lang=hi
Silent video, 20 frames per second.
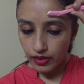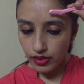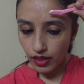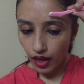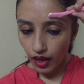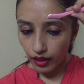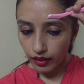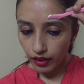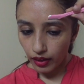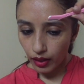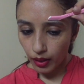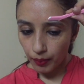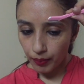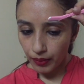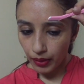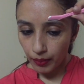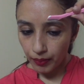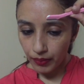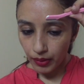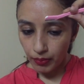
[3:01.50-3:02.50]
जहाँ तक
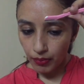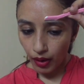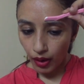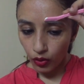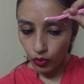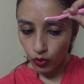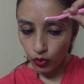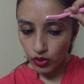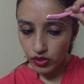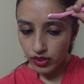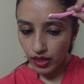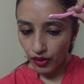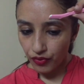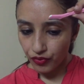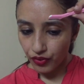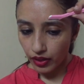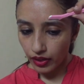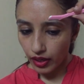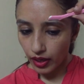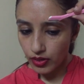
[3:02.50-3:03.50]
अपने अपने बालों को
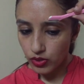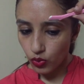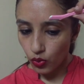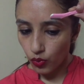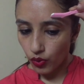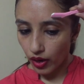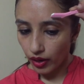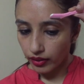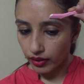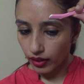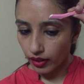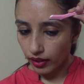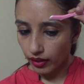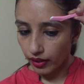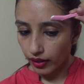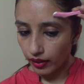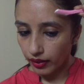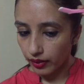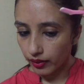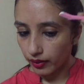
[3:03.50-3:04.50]
साफ़ करना है इसको वहाँ तक
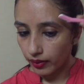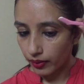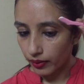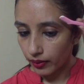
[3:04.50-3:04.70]
लगाइए